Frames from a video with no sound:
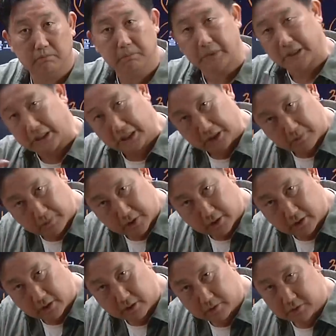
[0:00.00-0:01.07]

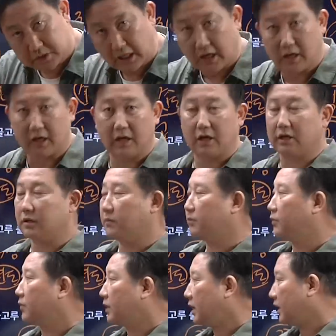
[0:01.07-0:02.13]
삐리리입니다. 제가
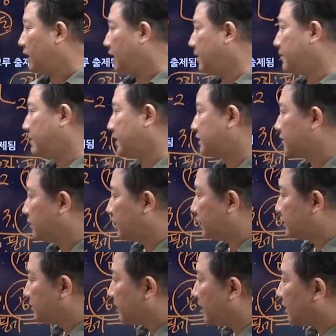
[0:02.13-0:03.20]
본강의 하면
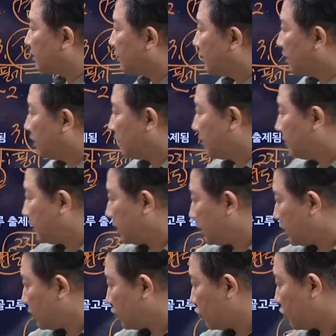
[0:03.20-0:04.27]
말씀드리겠지만 미리
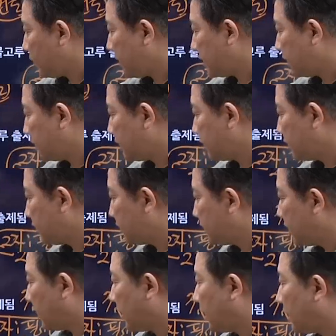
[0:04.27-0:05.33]
여러분 궁금할 것 같아서
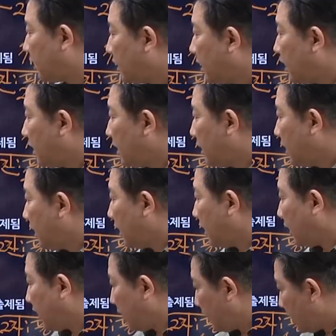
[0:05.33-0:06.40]
그러는데
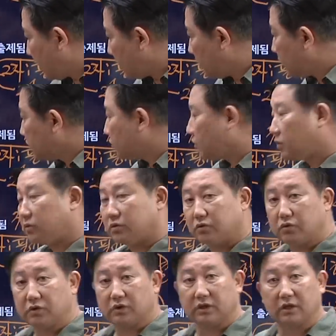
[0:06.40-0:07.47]
예, 연속으로
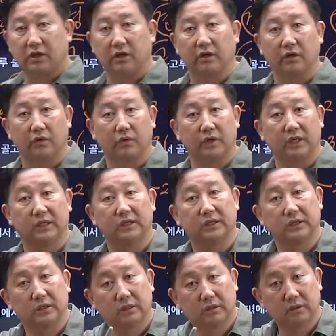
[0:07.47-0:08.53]
출제되는
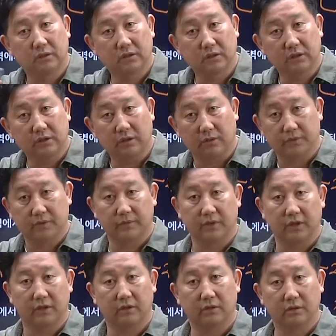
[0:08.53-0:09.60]
경우는 거의
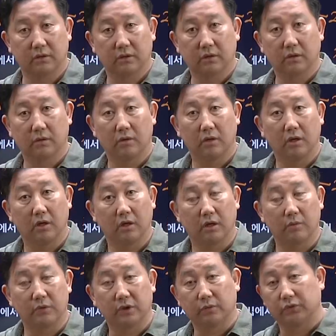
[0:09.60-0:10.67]
없습니다.
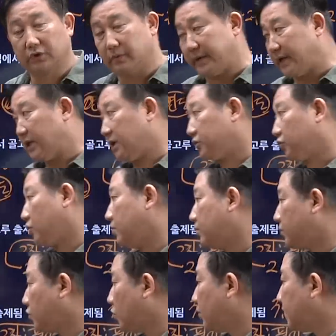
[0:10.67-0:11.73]
그럼 여러분들이 만약에
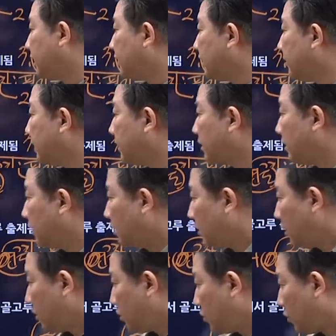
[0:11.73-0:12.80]
조금 고민한다면
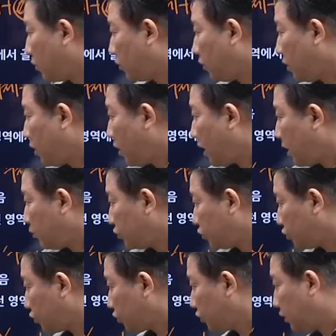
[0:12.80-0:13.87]
이런
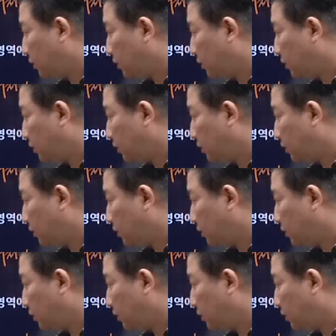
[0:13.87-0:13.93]
학문적으로는